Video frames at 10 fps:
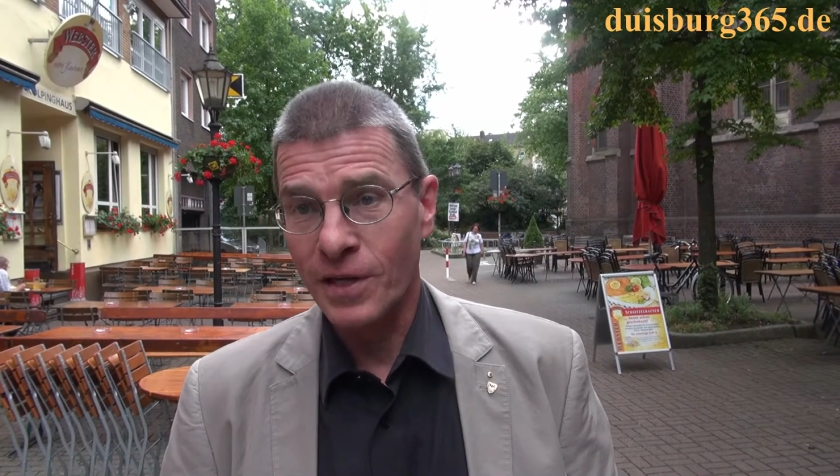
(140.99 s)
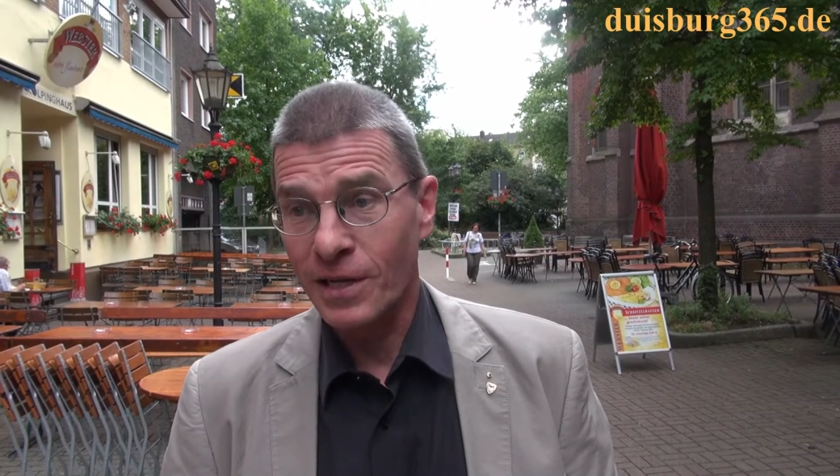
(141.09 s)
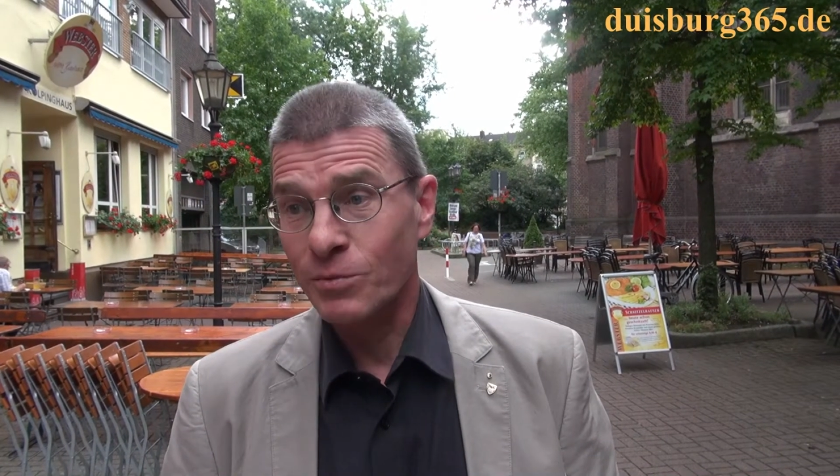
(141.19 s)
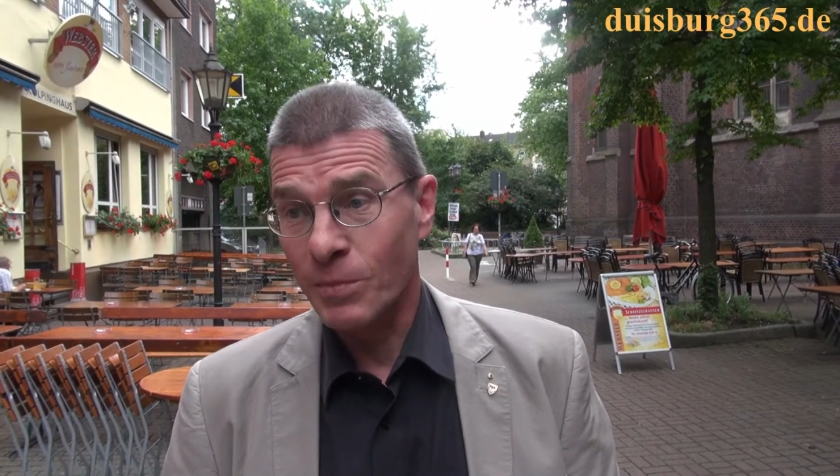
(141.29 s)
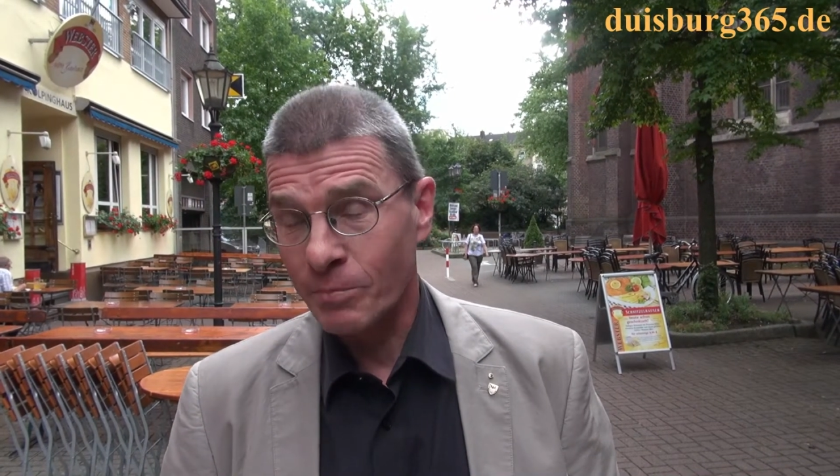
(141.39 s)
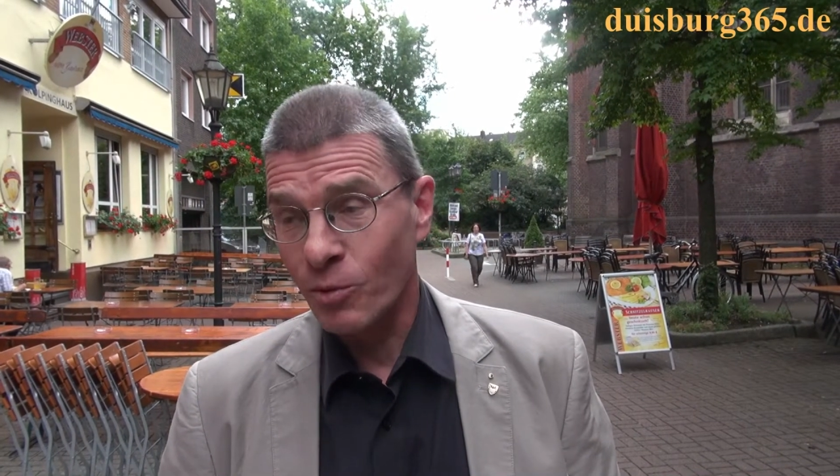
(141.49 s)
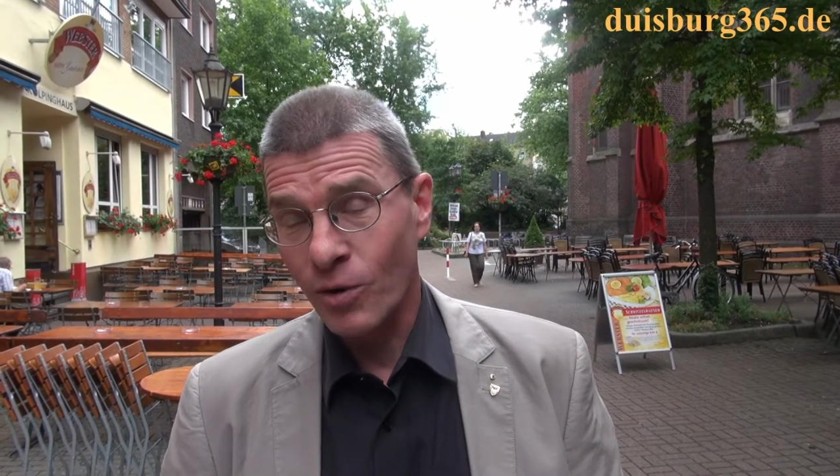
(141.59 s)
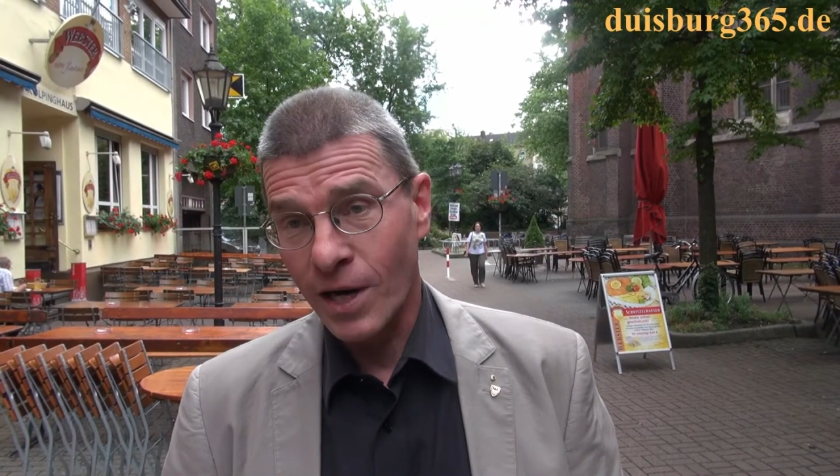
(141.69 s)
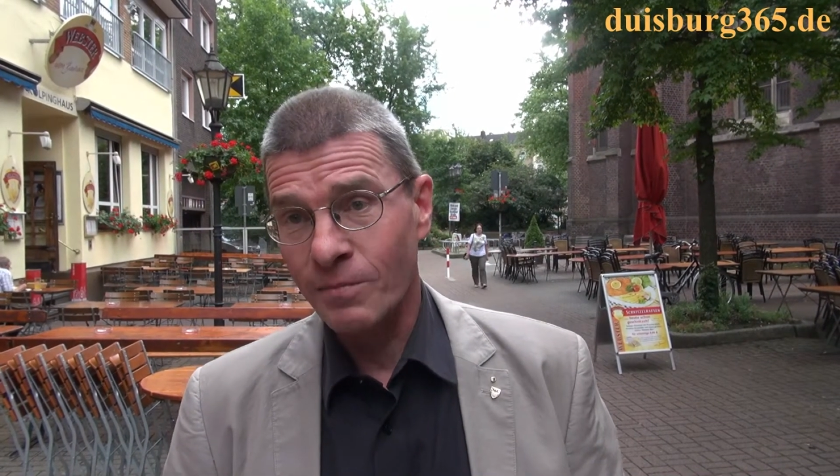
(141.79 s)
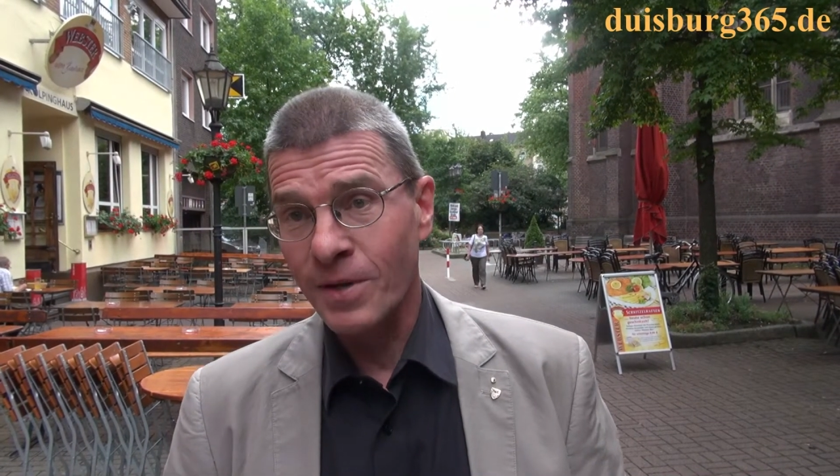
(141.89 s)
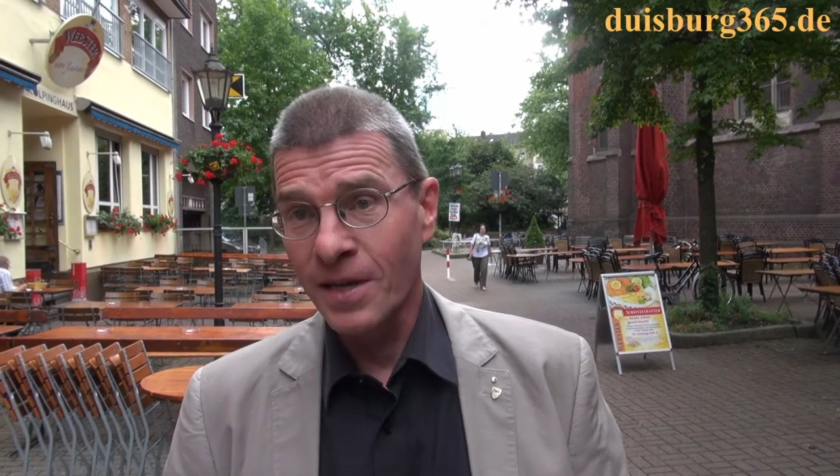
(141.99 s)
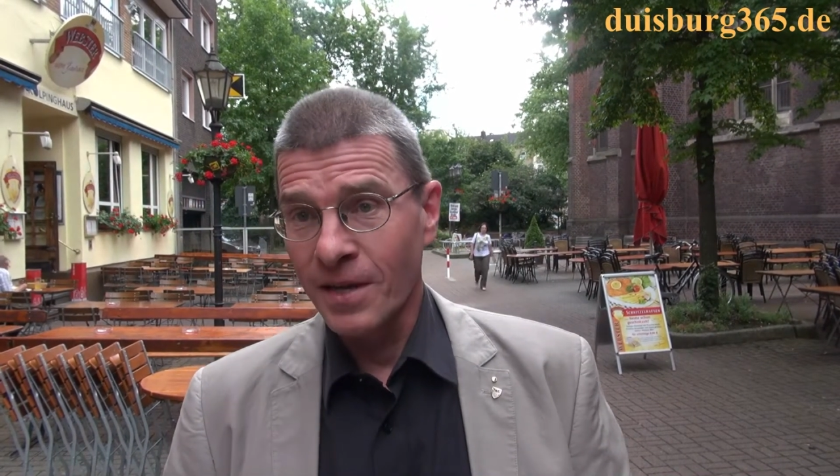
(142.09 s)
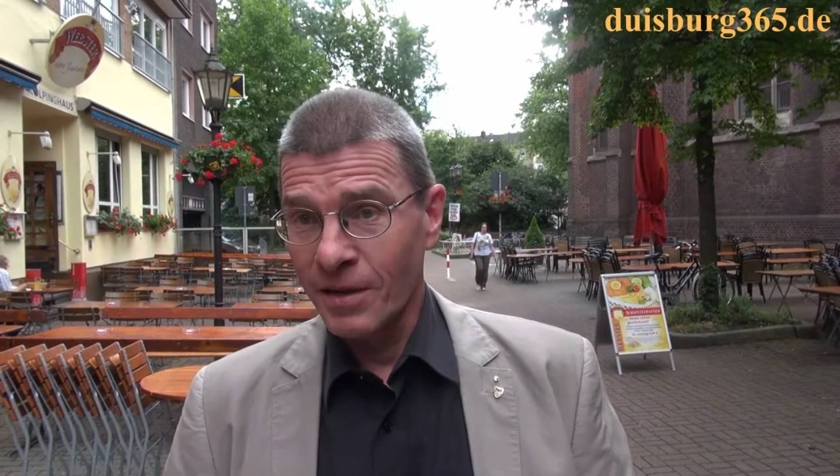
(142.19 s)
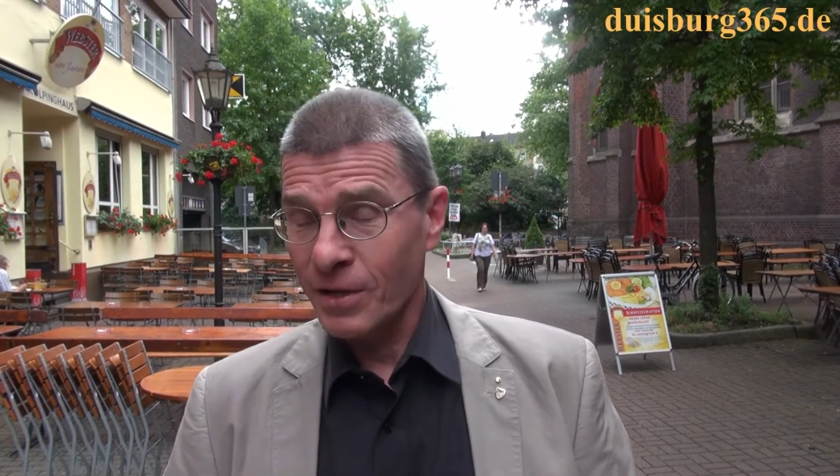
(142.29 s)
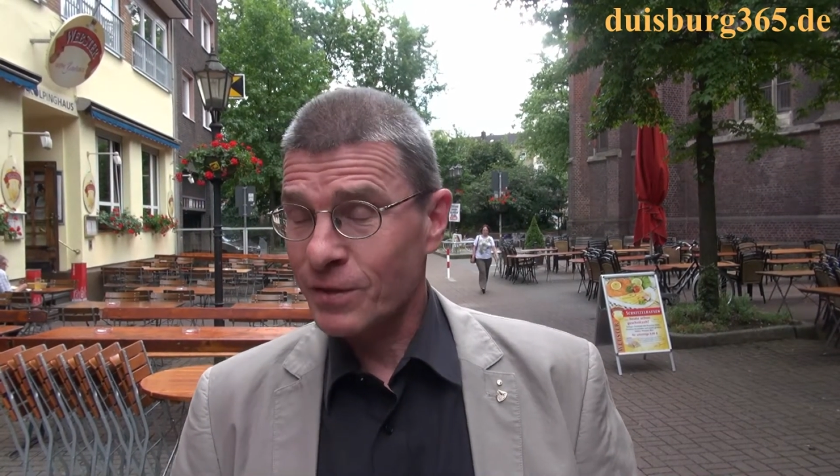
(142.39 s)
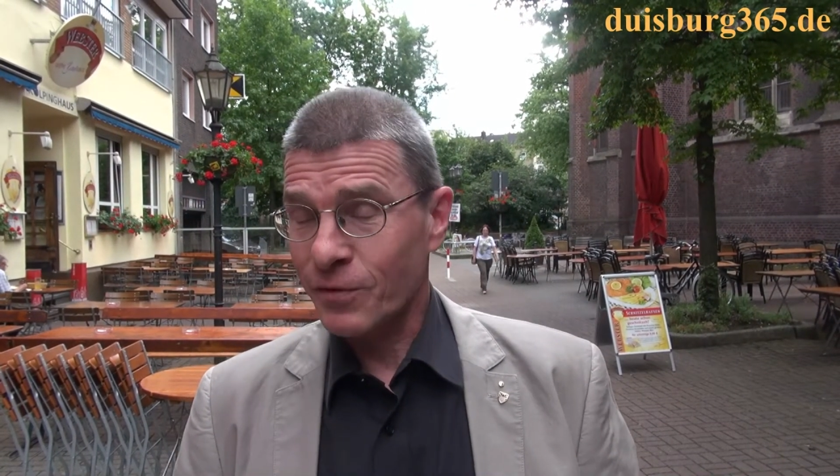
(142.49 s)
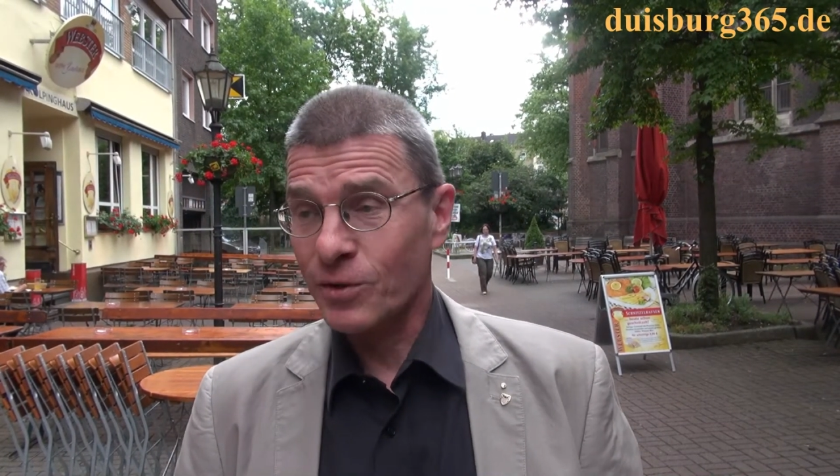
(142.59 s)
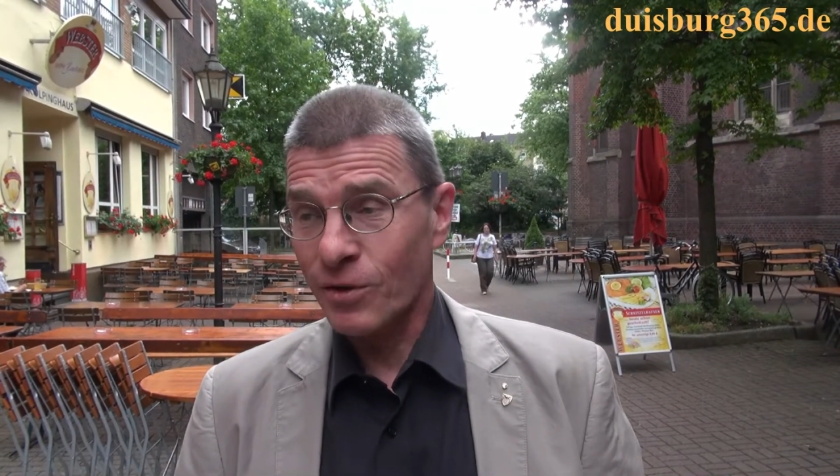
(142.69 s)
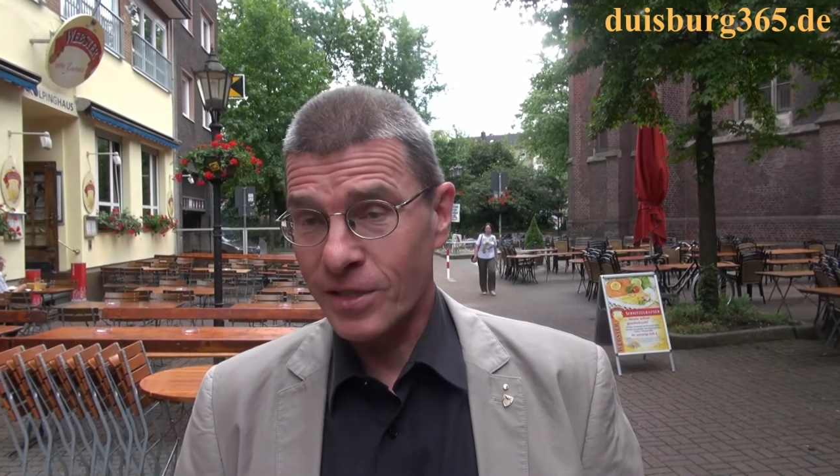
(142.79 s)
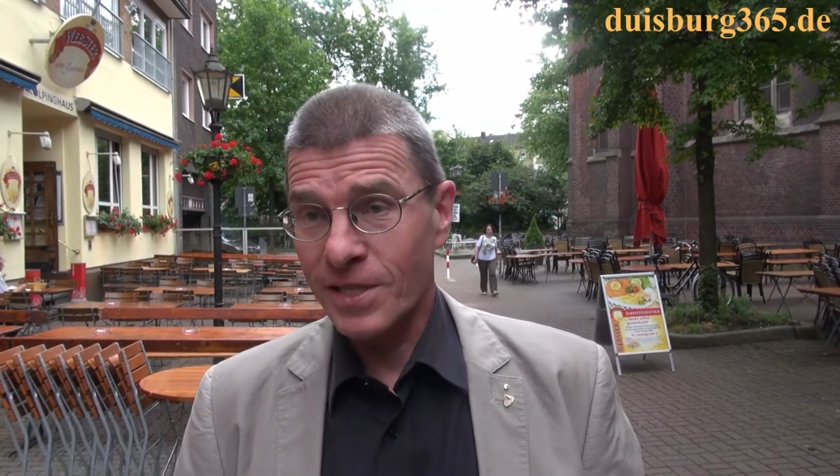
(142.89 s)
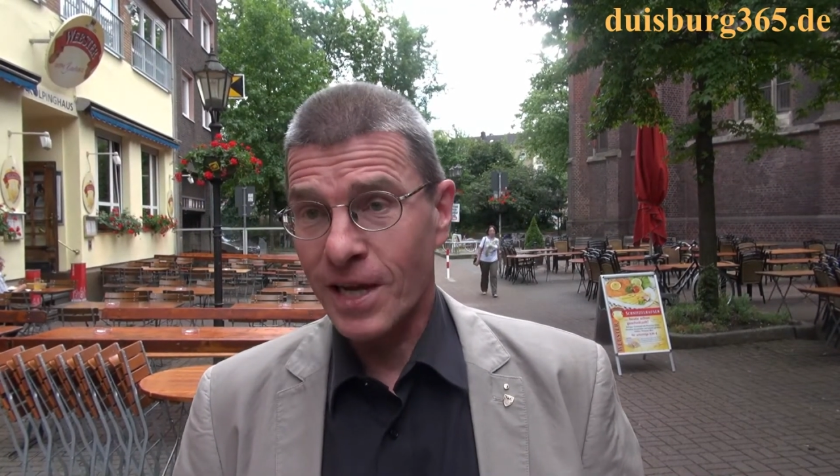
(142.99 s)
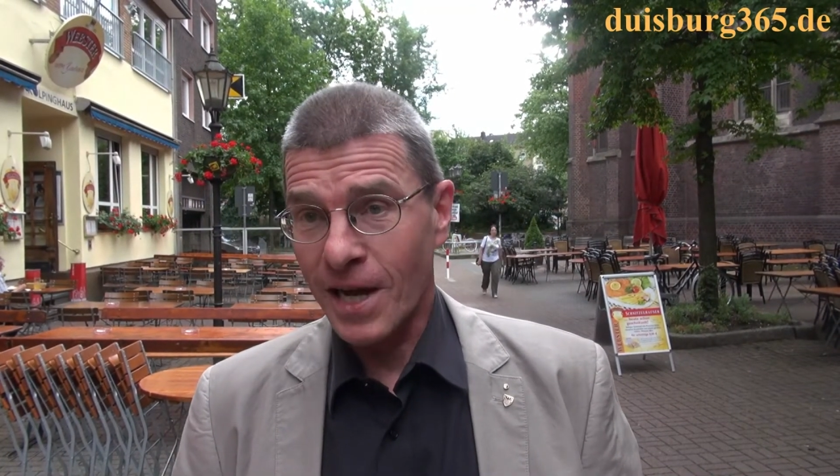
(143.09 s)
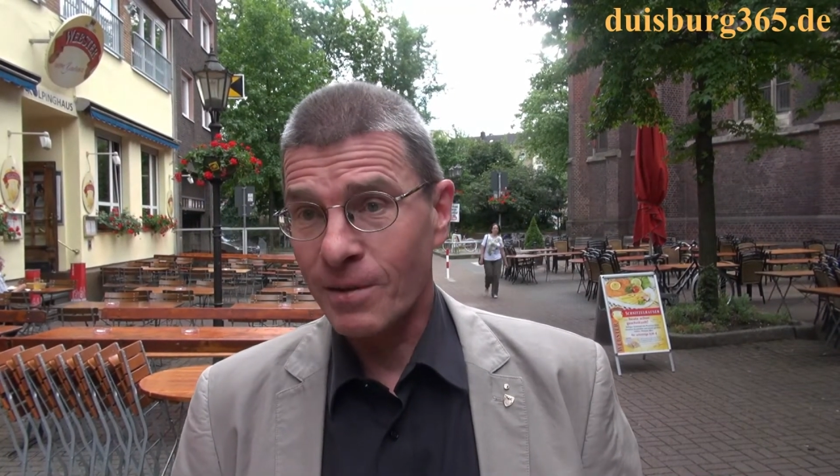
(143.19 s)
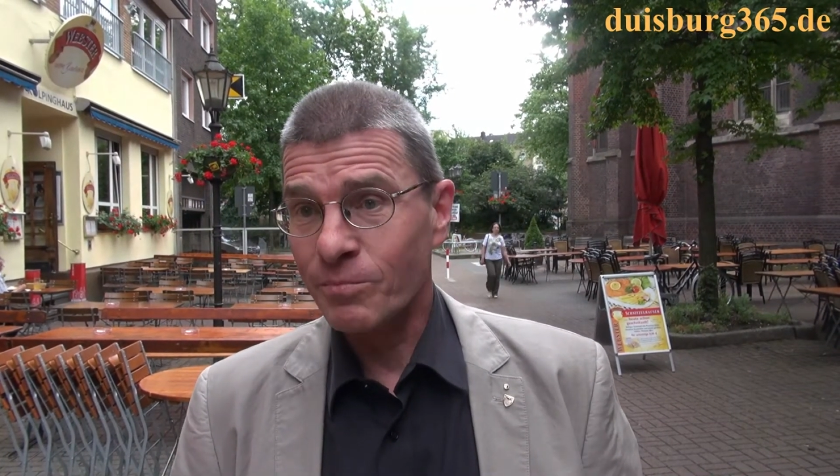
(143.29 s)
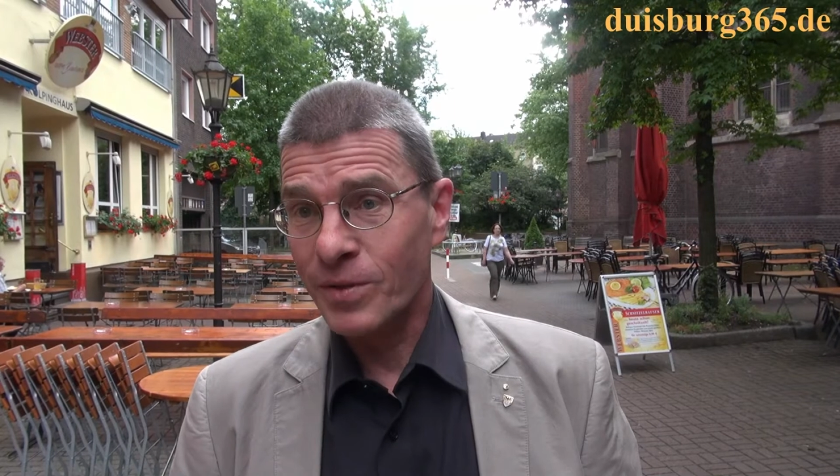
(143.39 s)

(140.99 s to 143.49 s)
Also mein Programm ist von Donnerstagabend